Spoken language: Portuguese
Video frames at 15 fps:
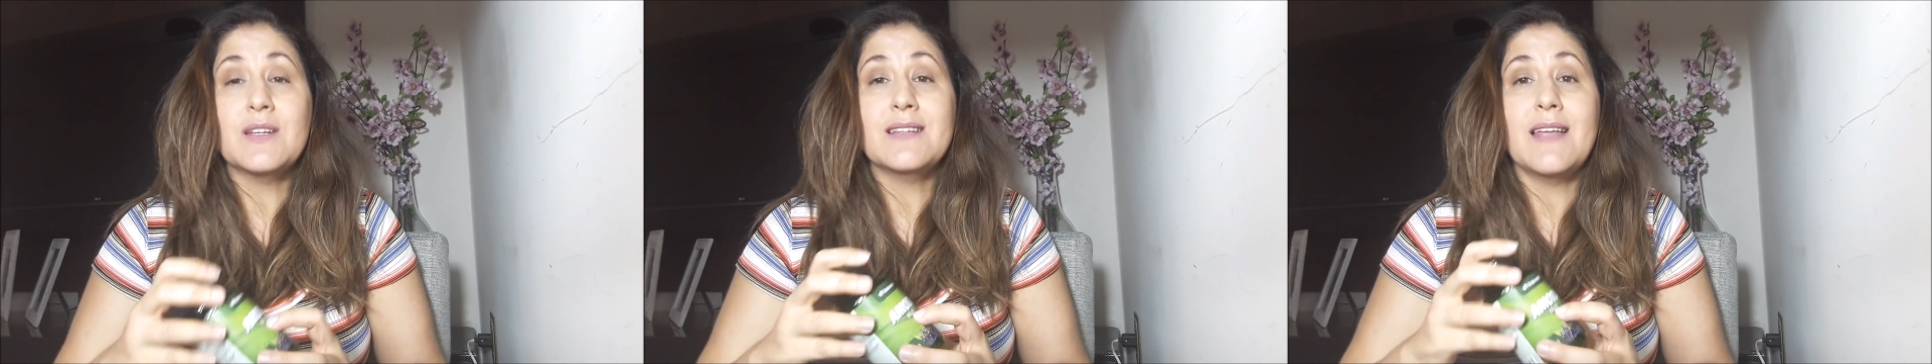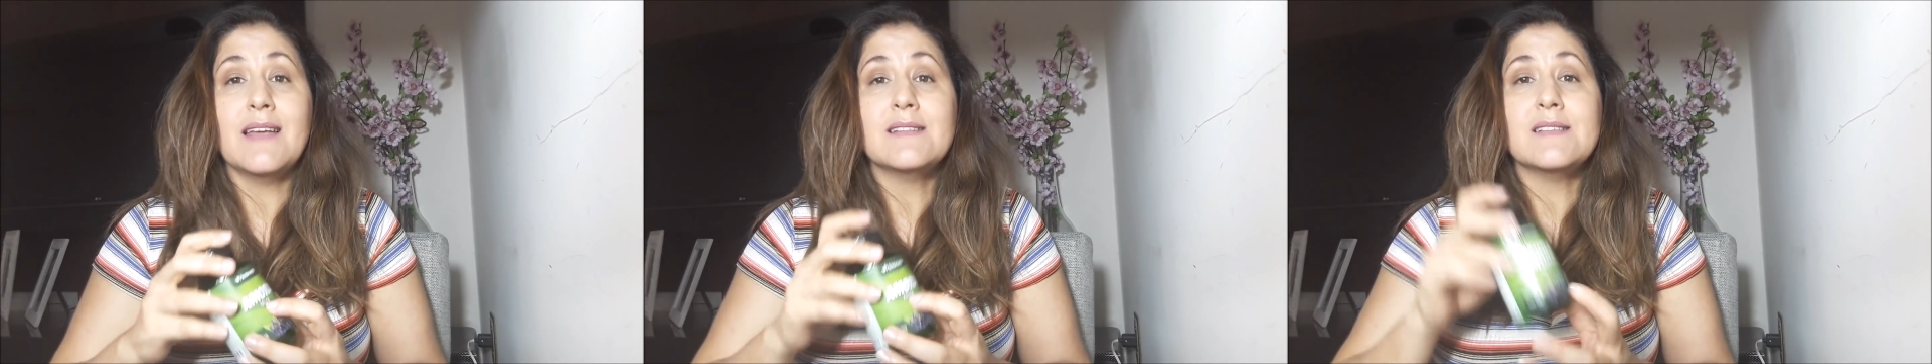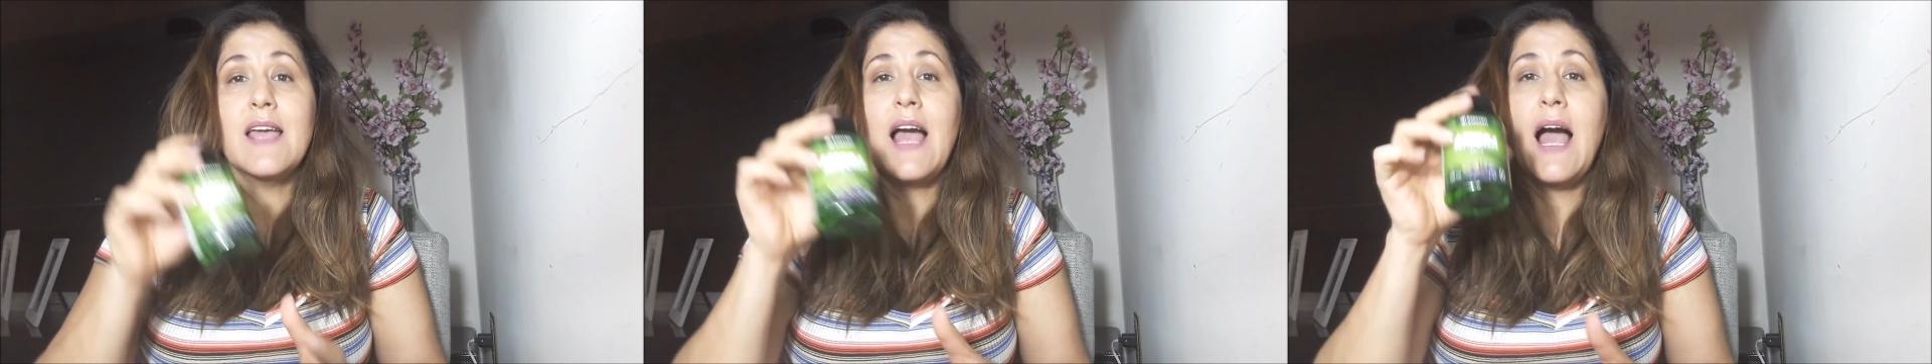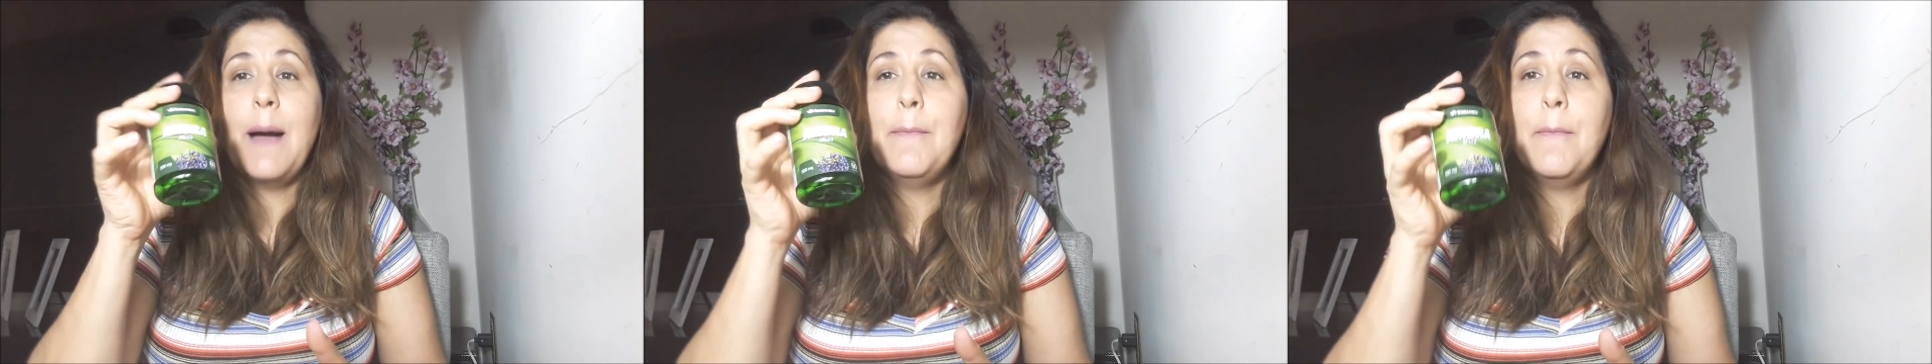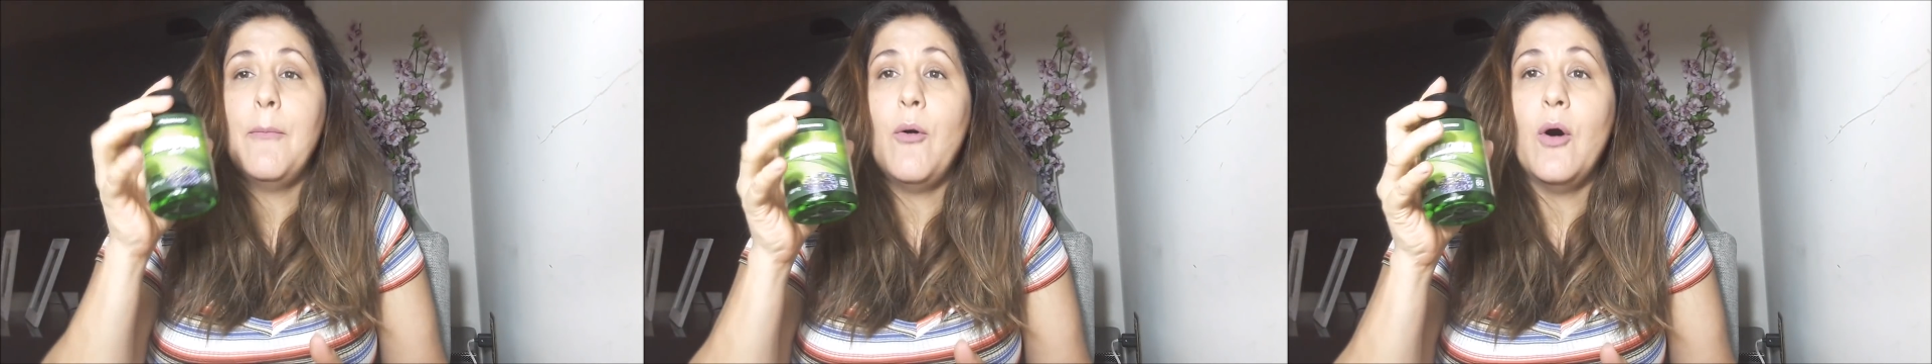que tem que ser
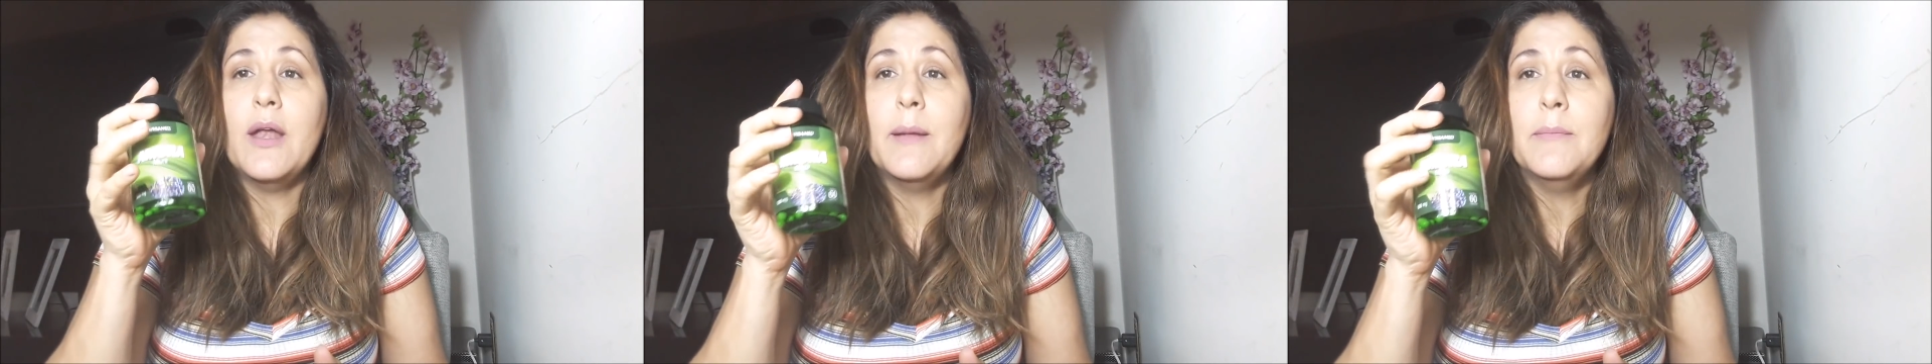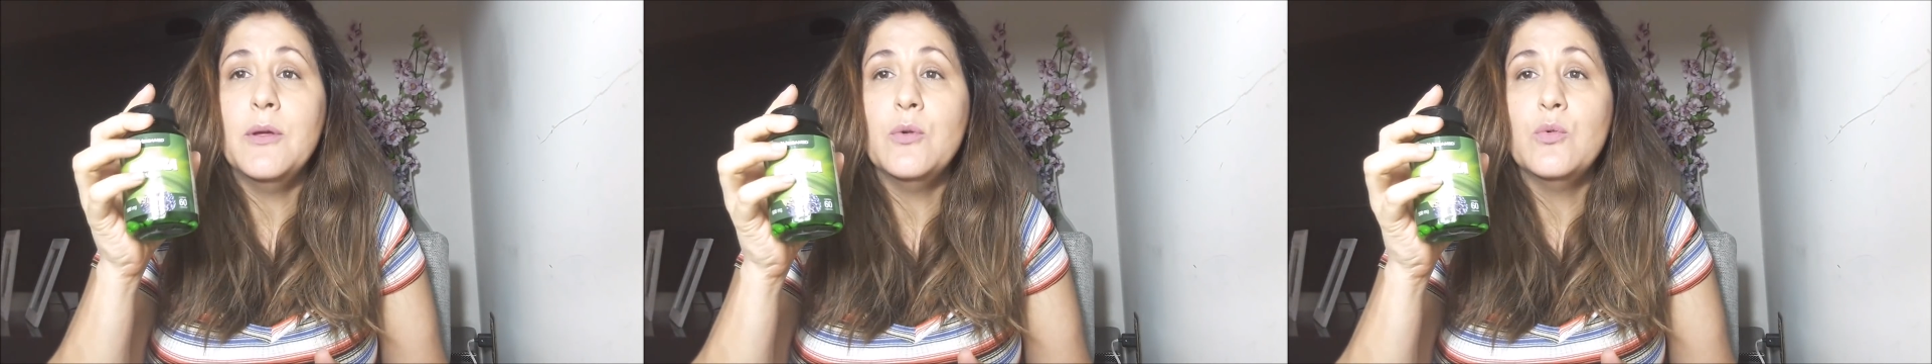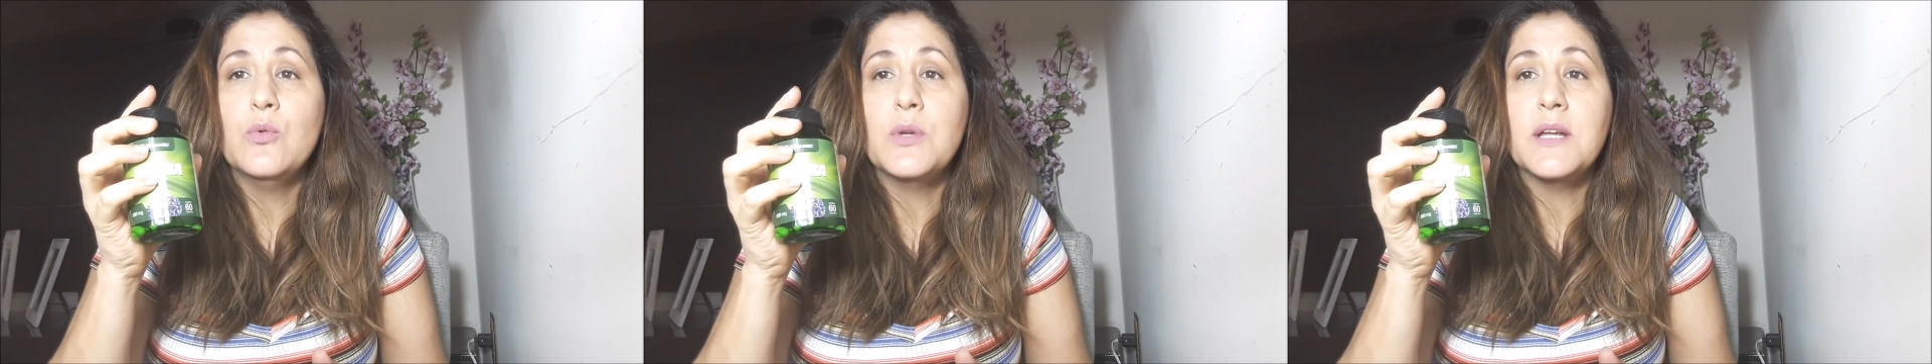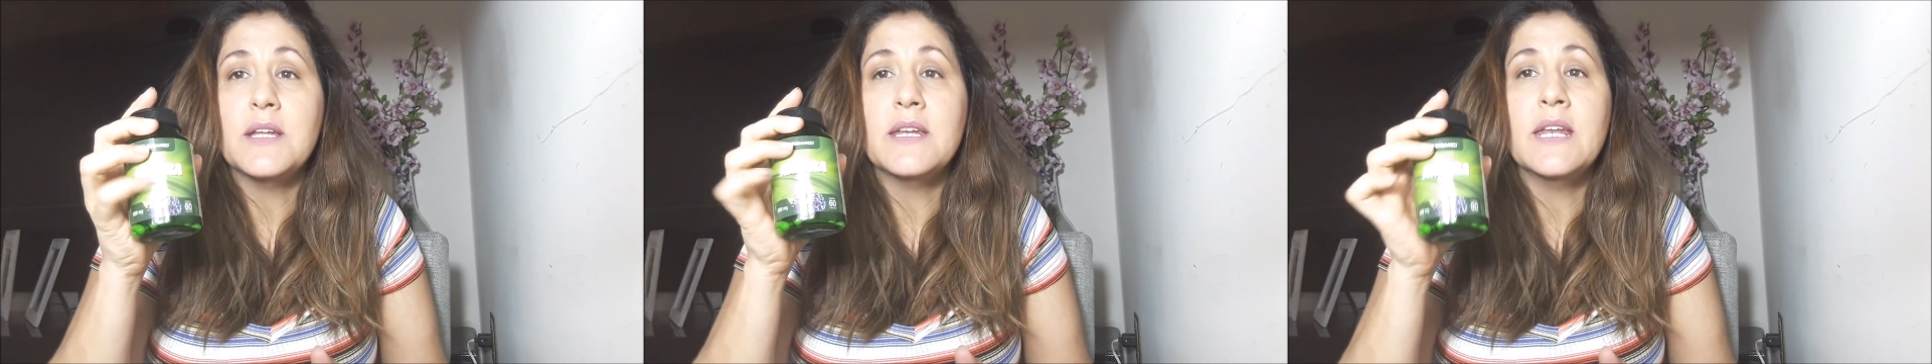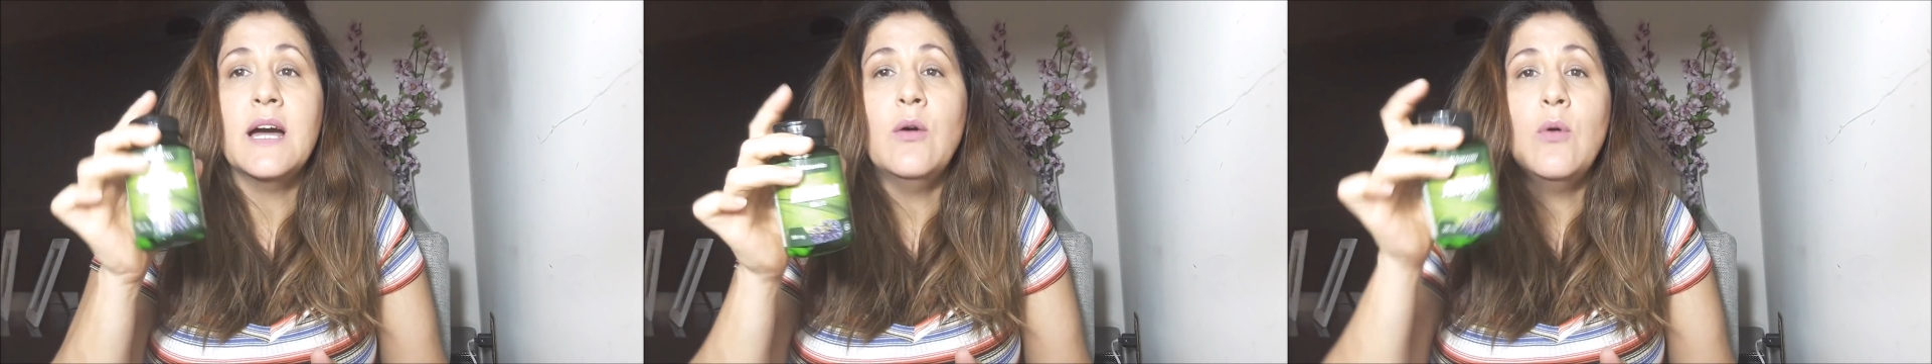Amora Miura,
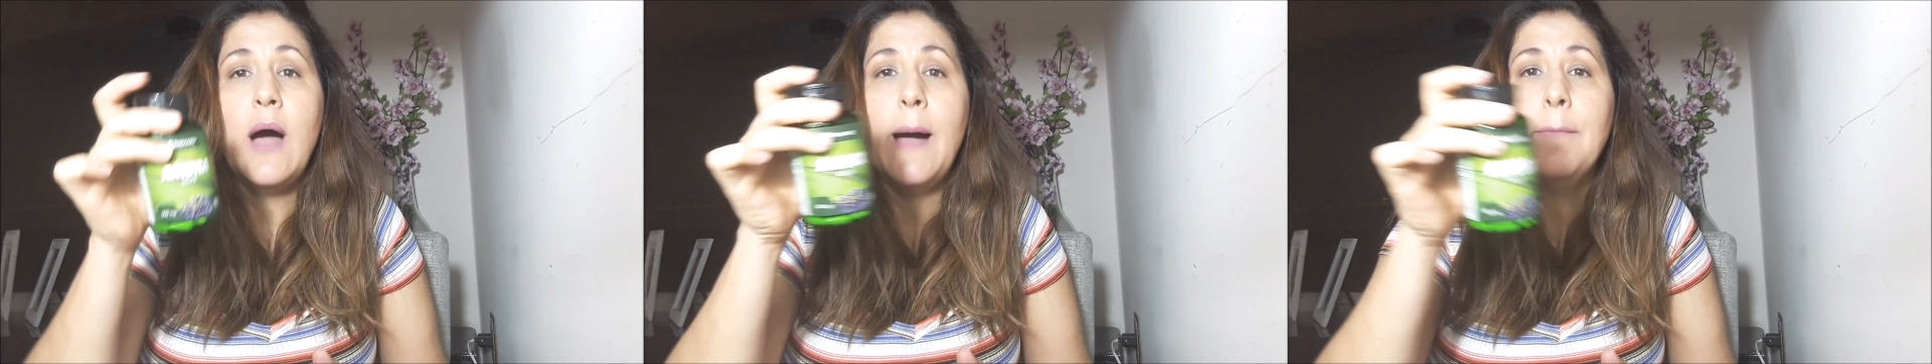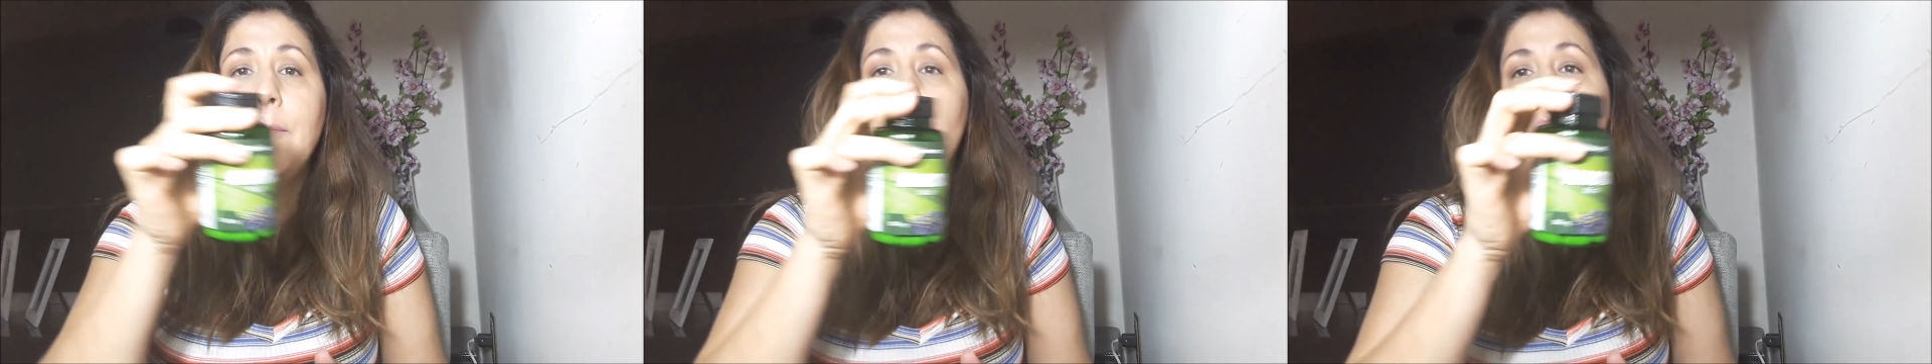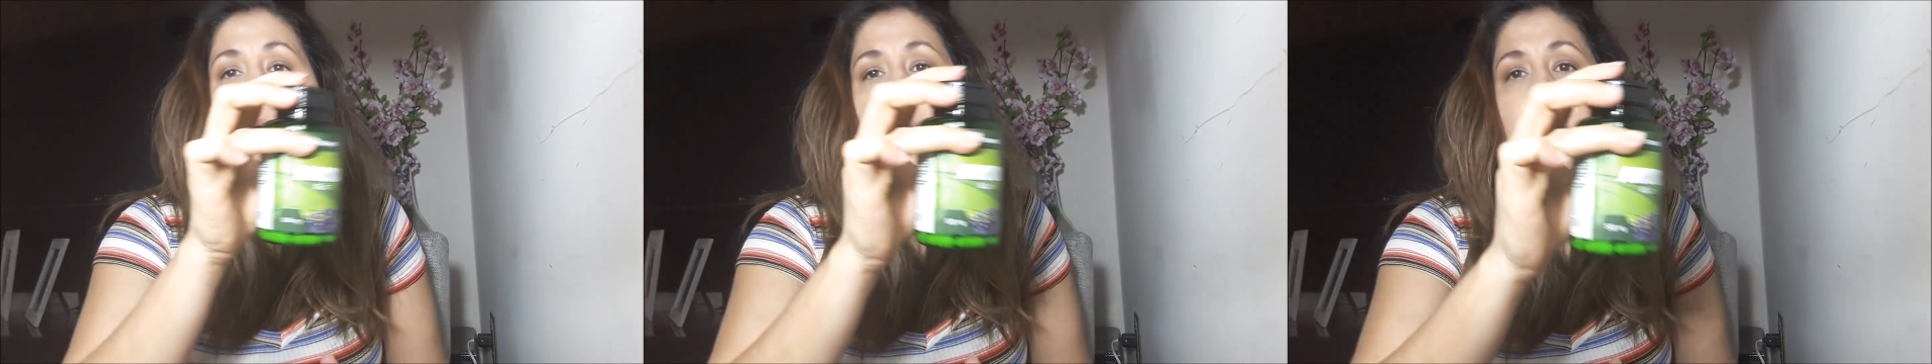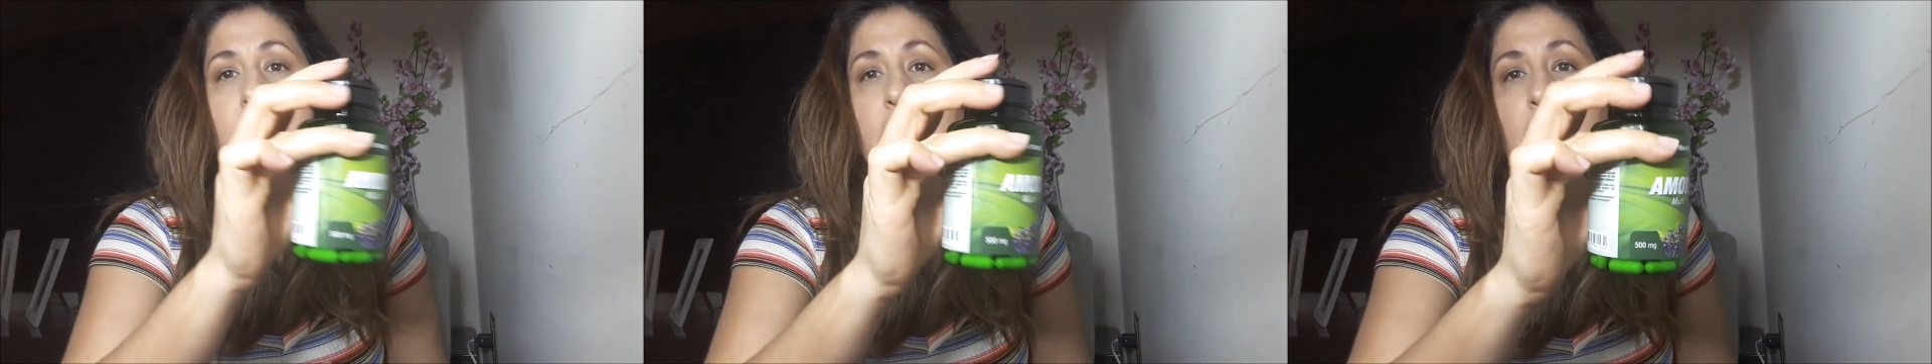não Amora,